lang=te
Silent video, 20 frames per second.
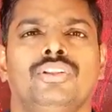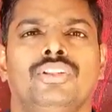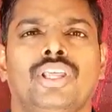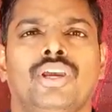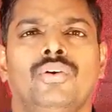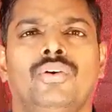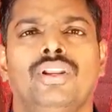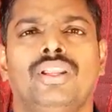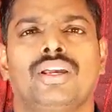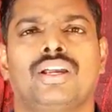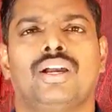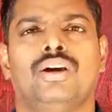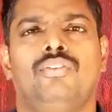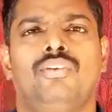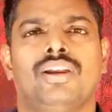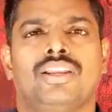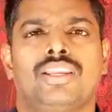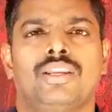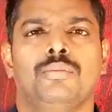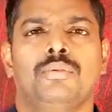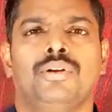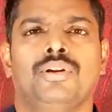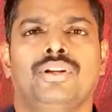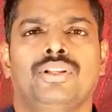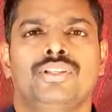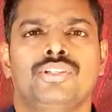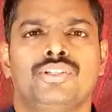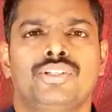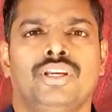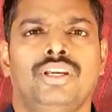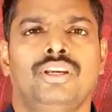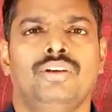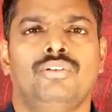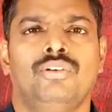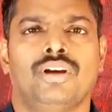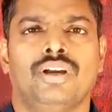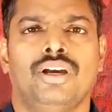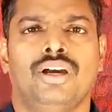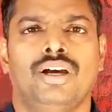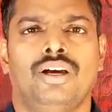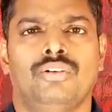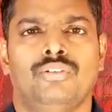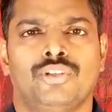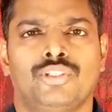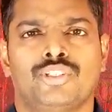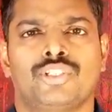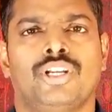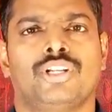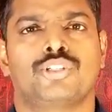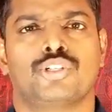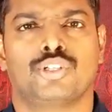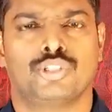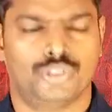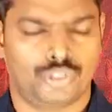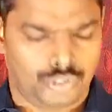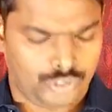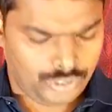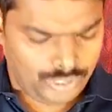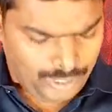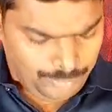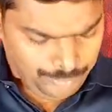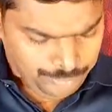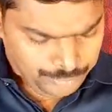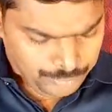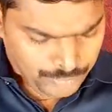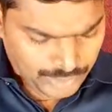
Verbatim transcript: దేవుని యొక్క వాక్యంలో నుంచి ఒక వచనం చదువుకుందాం